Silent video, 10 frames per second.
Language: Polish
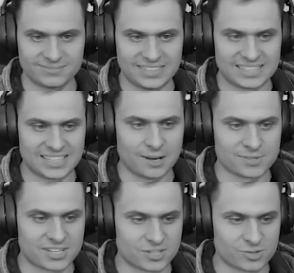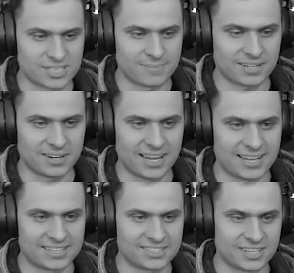Nie za dobrze, jeszcze rzucam ma
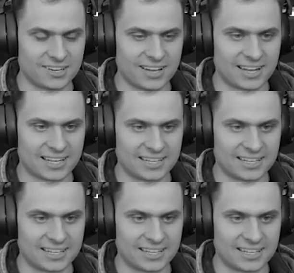kolejne zielone AK.